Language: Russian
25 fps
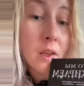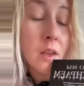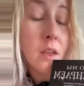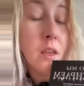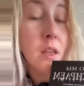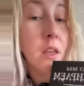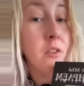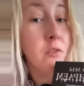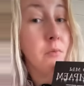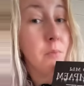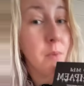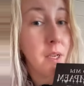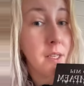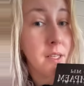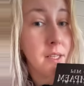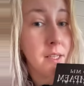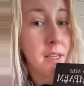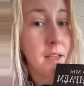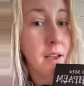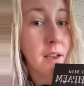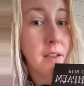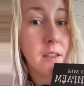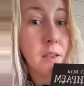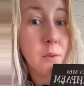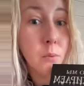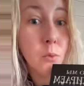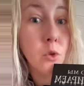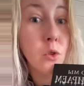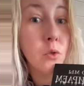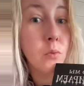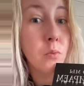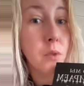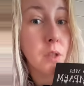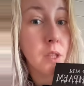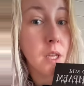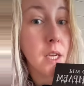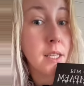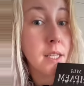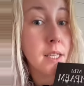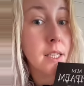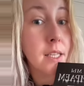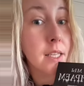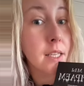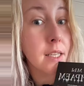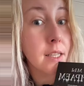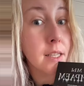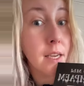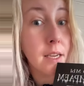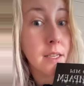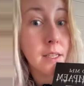И вместе они будут пытаться не
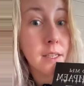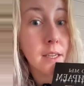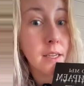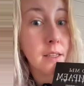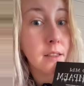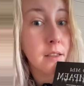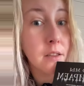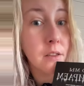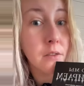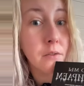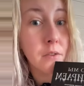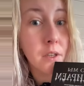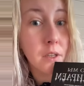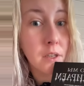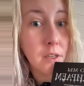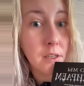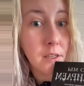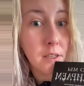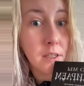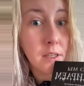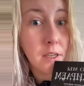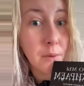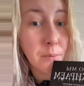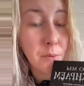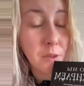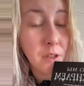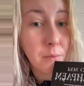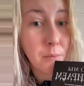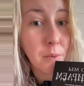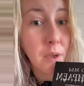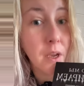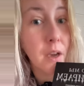дать этой двери с демонами